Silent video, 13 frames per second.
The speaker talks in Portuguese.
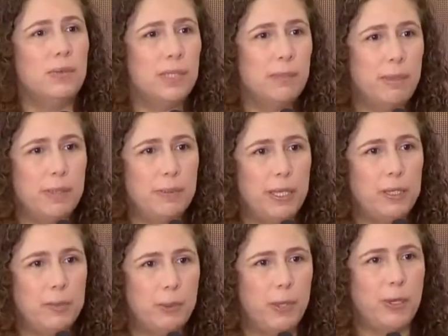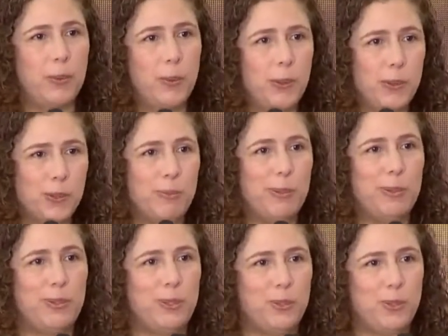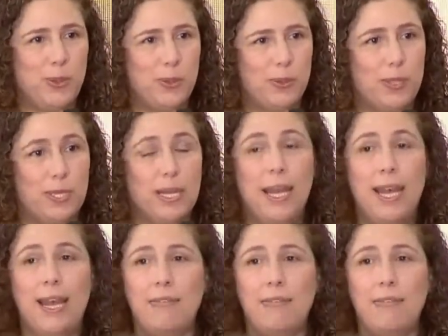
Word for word: simplesmente para o recurso e para o tesouro. É